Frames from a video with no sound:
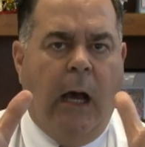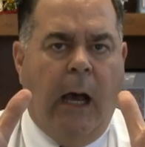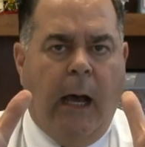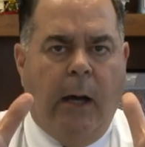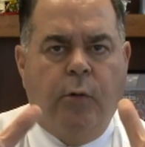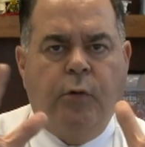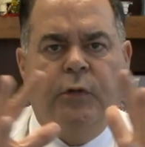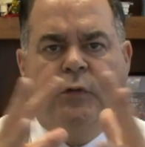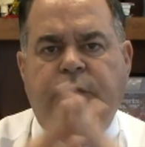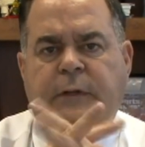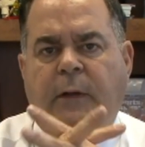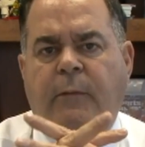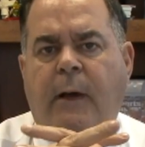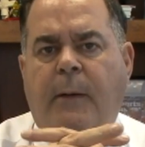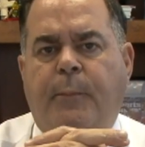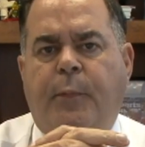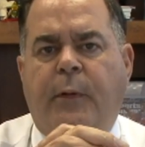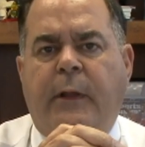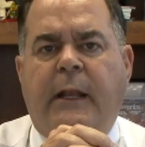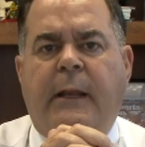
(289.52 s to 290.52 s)
Ahora usted va
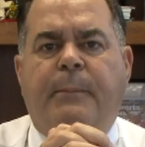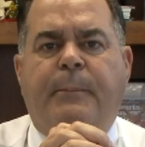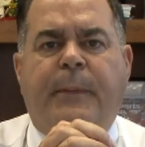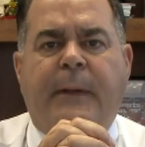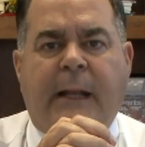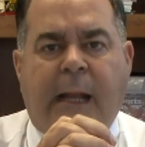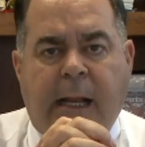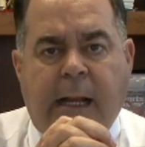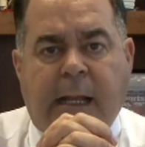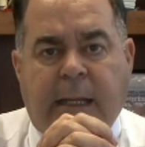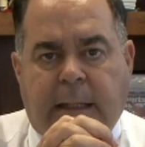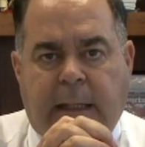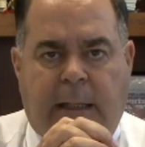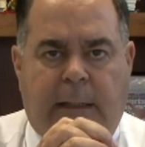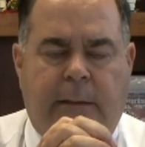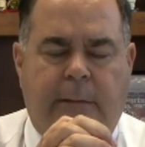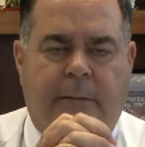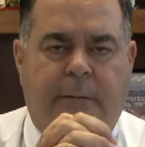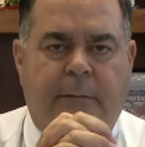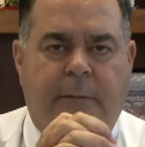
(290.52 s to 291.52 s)
a poder esperar
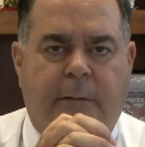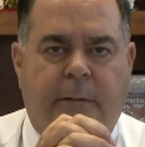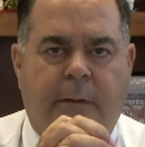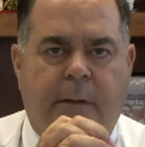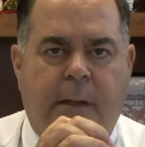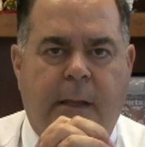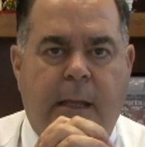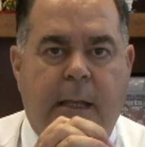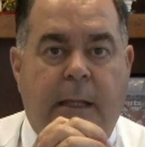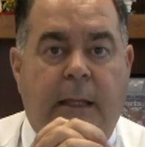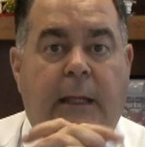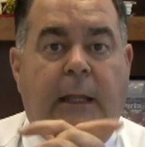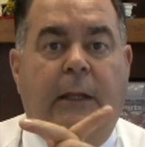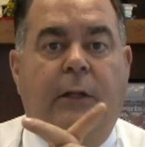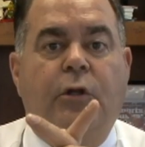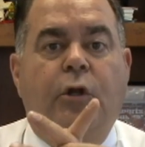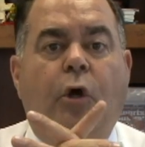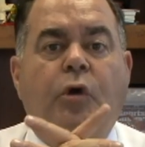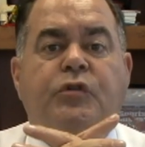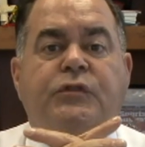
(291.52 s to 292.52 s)
aquí
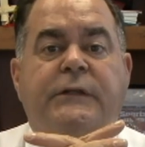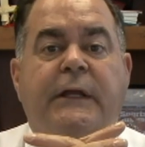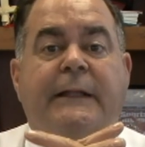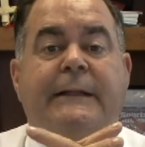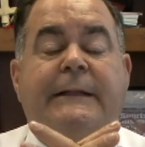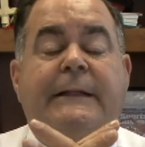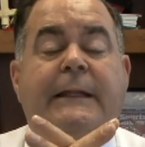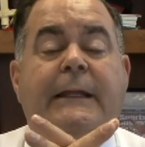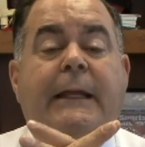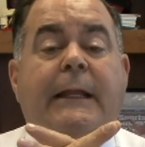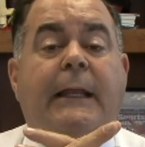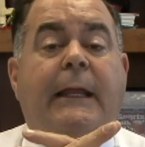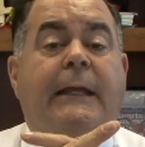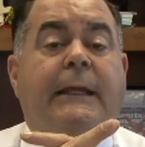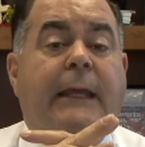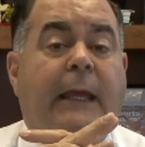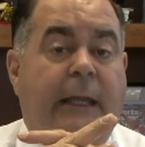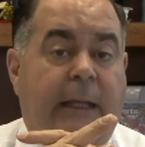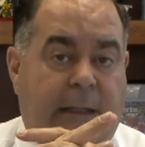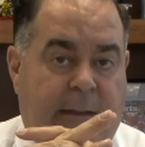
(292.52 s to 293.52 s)
y no se
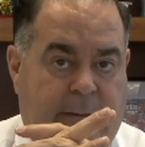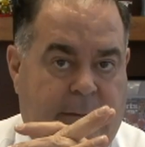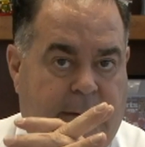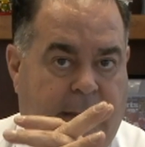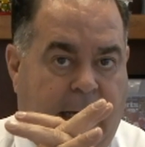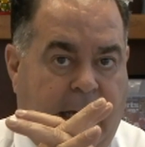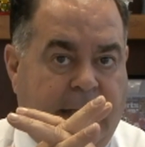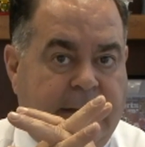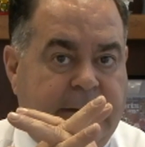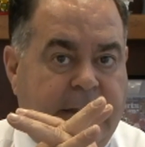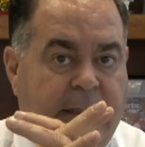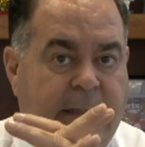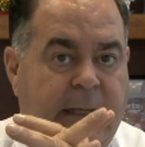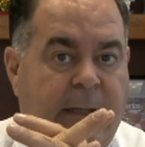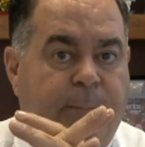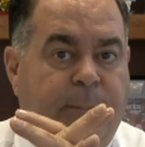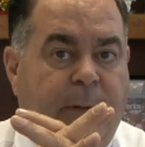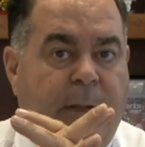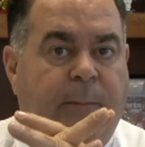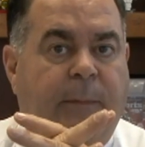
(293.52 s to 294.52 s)
tiene que ir hasta
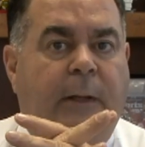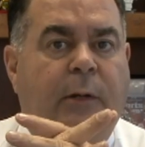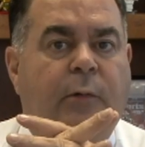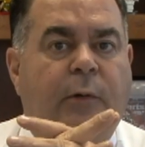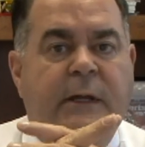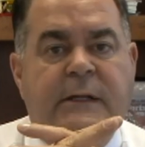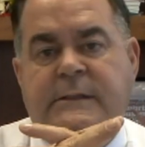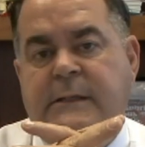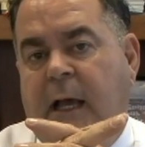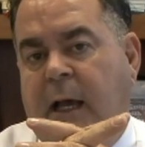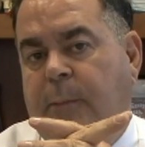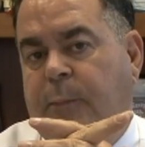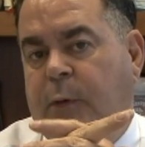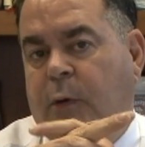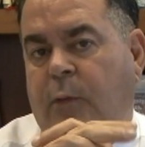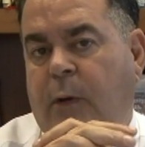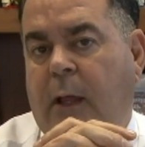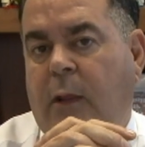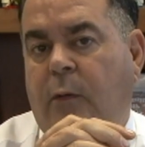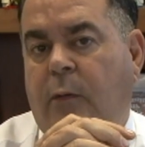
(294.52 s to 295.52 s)
que primero es
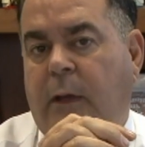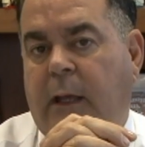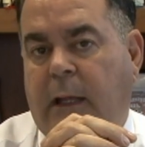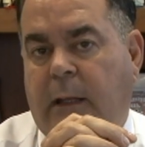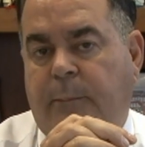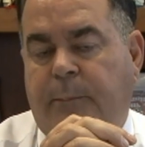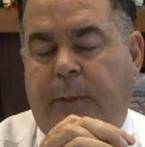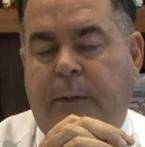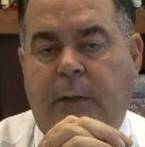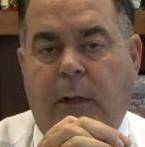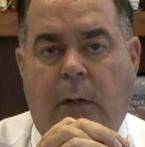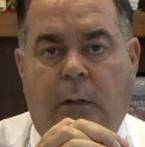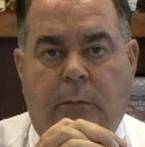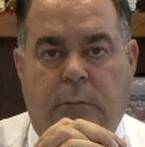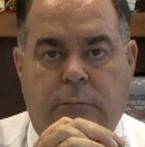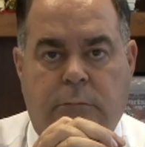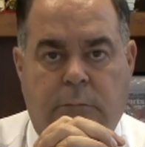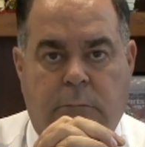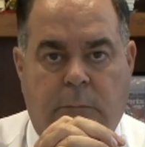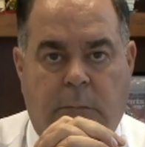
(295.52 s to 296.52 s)
aprobado el
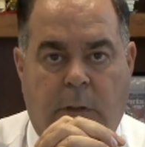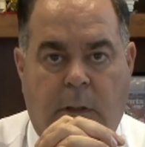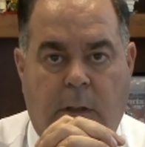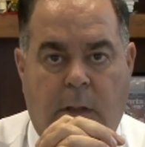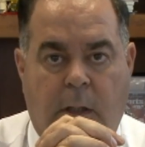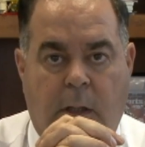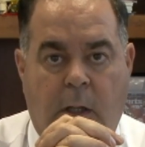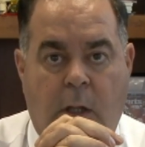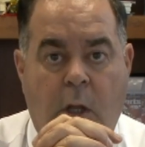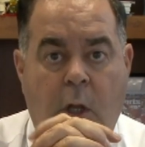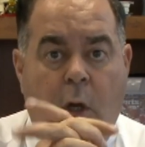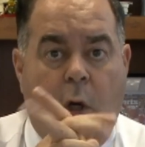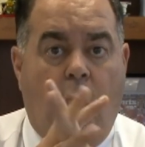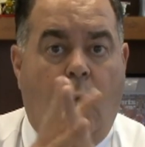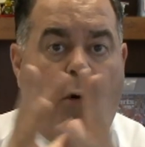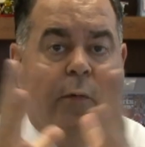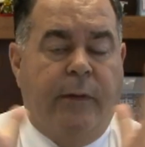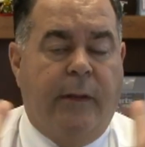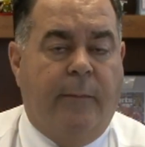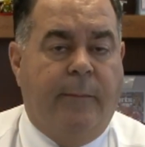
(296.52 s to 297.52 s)
perdón.
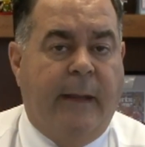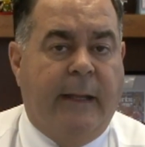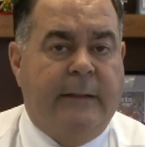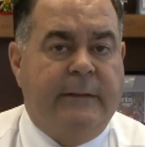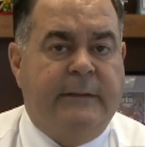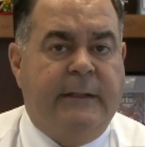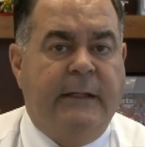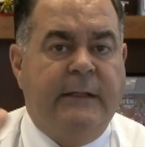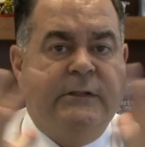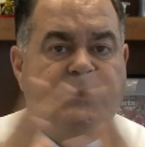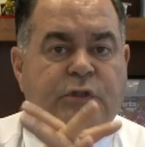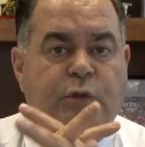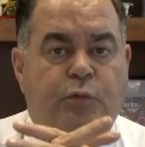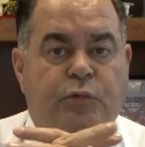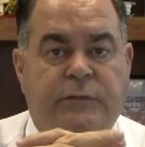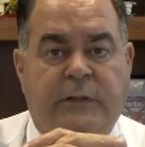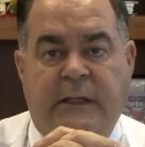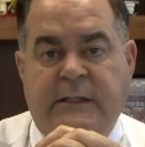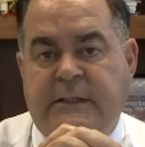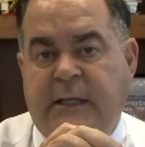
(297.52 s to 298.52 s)
Obviamente, si
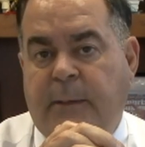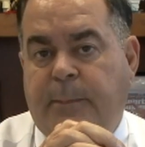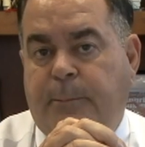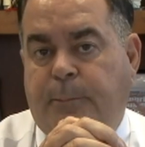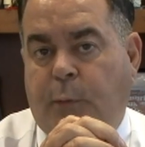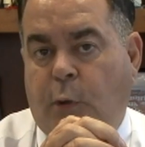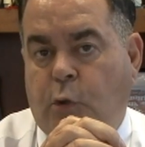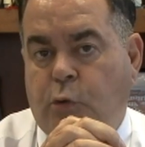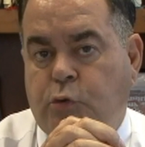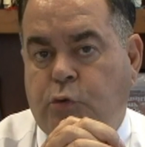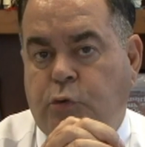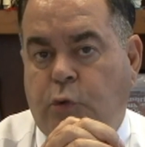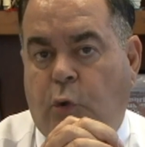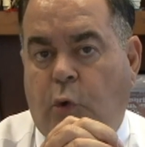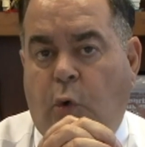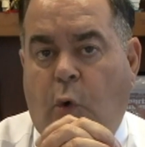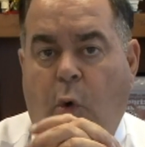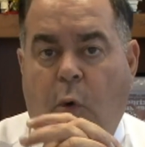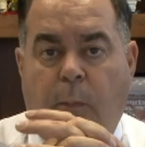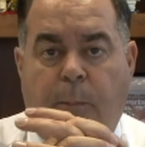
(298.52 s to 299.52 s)
usted es esposo
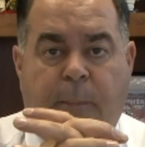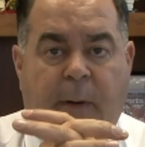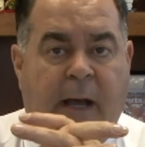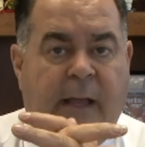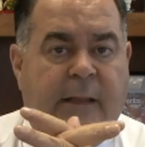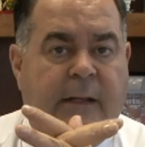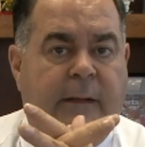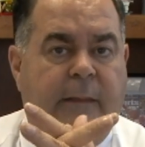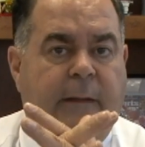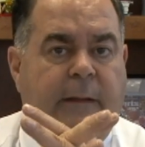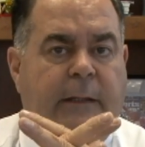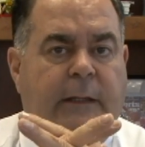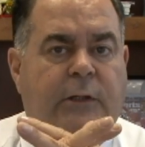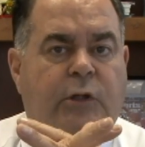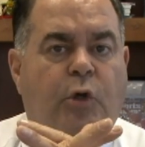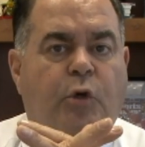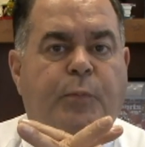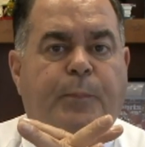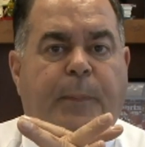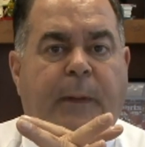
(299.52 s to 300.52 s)
o padre de
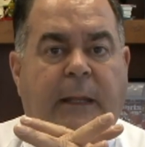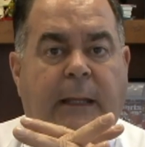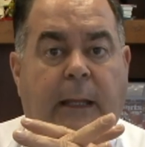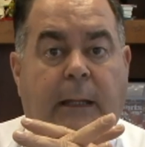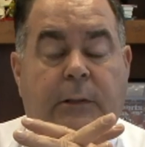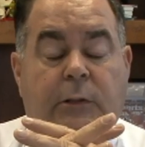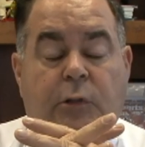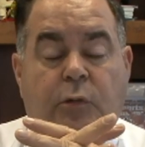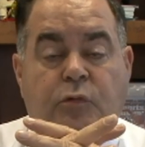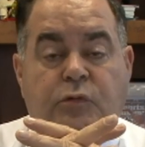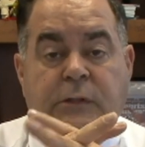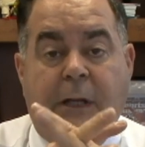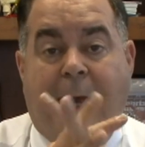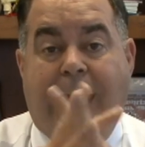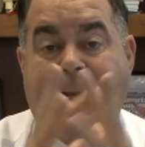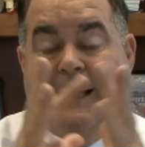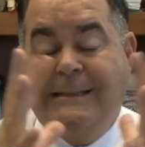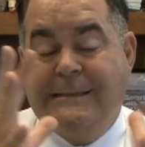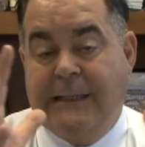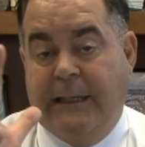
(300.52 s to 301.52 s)
niños pequeños,
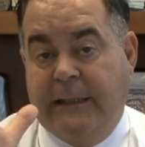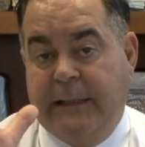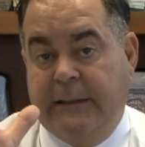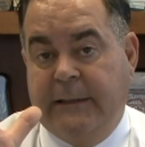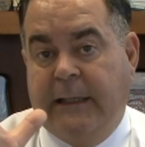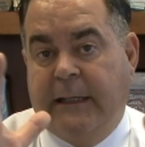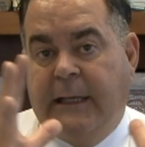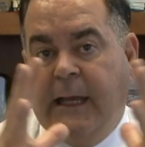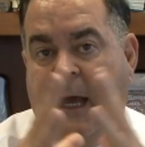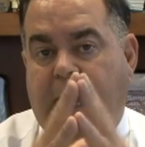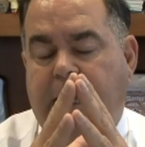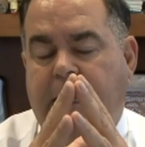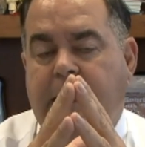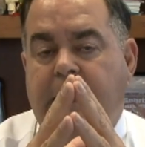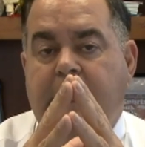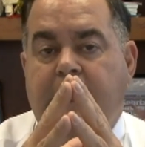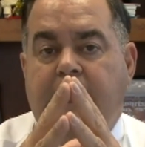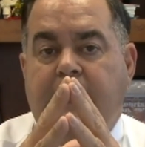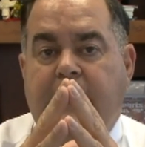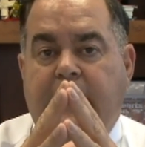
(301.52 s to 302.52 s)
al salir de acá
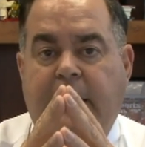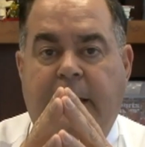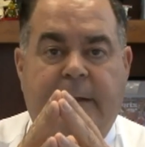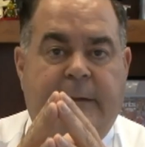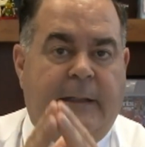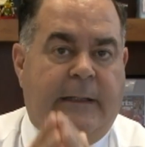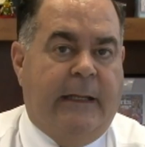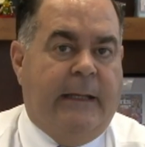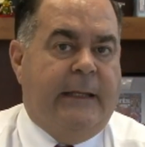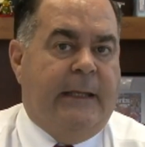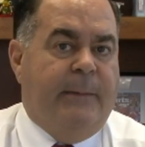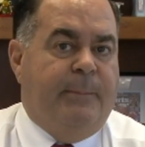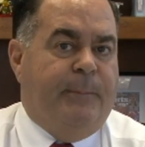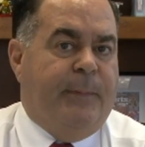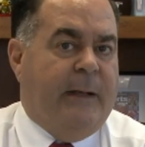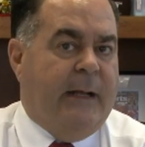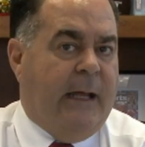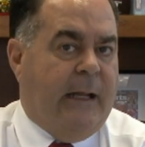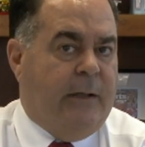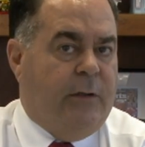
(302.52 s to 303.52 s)
y tener que
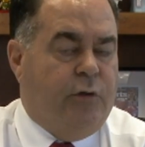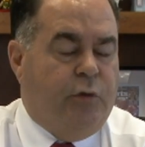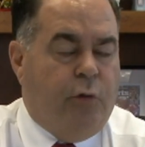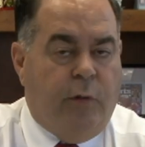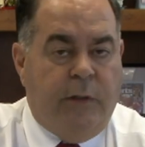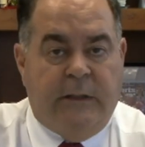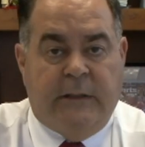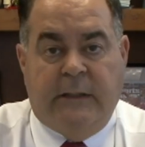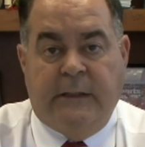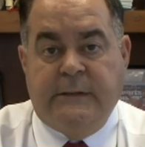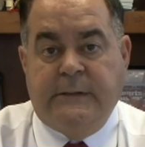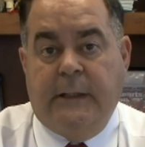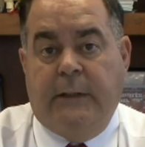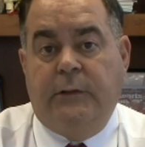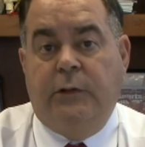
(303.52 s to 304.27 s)
esperar dos y tres